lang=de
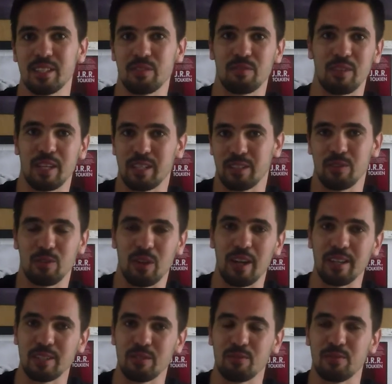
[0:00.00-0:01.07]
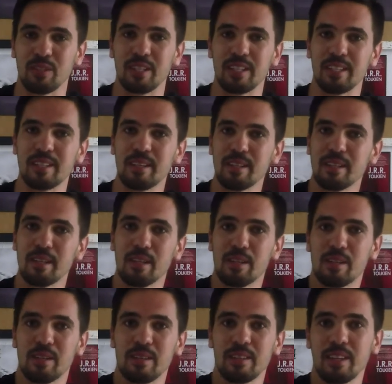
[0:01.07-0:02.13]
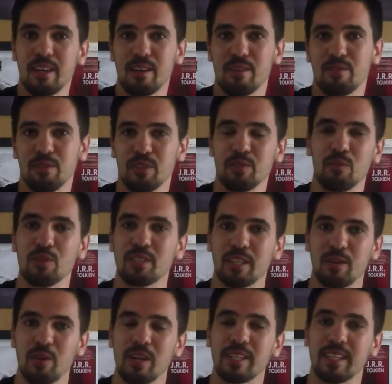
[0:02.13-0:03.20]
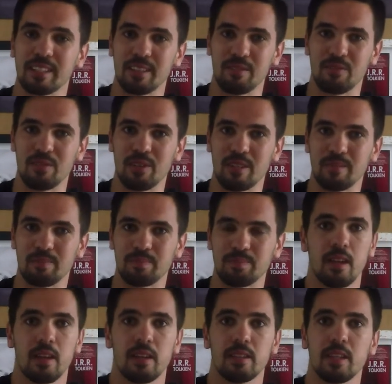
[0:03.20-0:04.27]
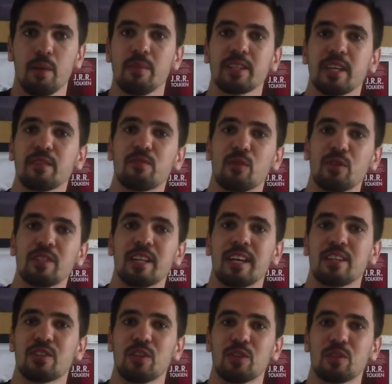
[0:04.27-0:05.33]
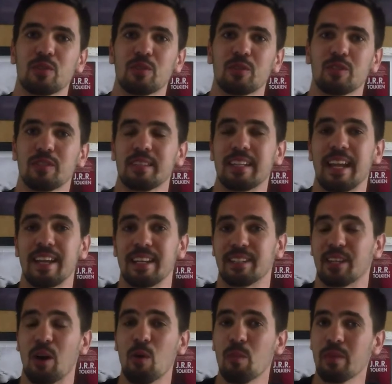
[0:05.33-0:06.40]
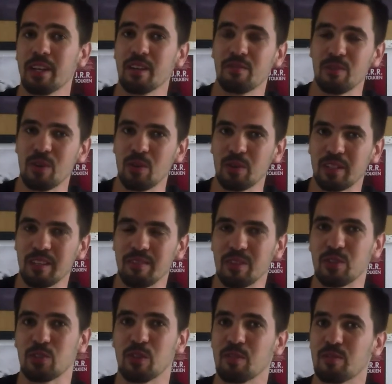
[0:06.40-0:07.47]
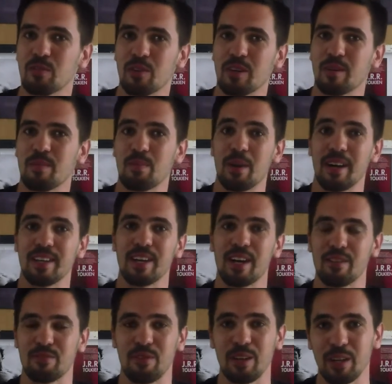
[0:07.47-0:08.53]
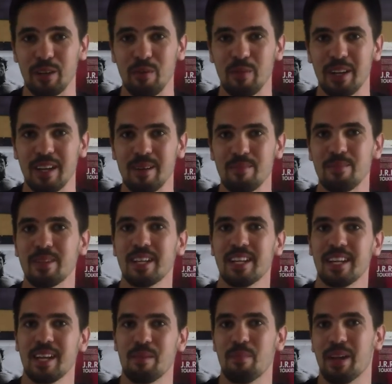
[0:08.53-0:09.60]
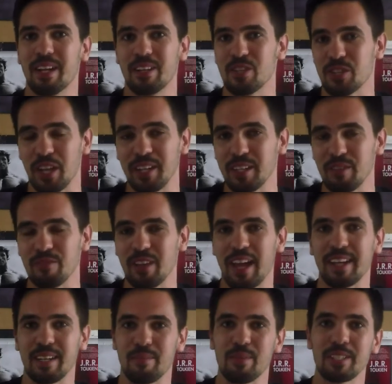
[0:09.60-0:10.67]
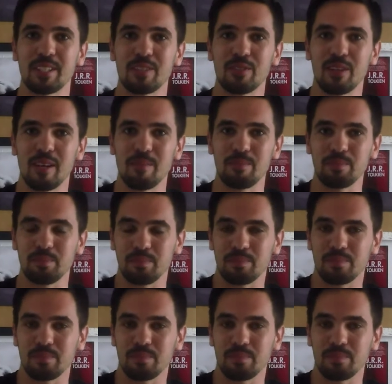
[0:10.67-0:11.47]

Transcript: das vielleicht noch gar nicht so viel ja, von die Voice gehört hat davor. Damit geht für uns eigentlich schon so ein kleiner Traum in Erfüllung, den wir uns schon vor ein paar Jahren vorgenommen haben, mal einen Stand auf einer eigenen Messe zu haben.